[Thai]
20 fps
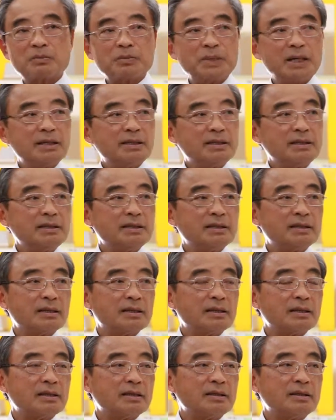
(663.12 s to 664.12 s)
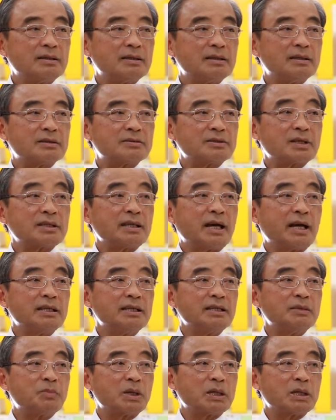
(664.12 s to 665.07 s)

งไปที่สถานี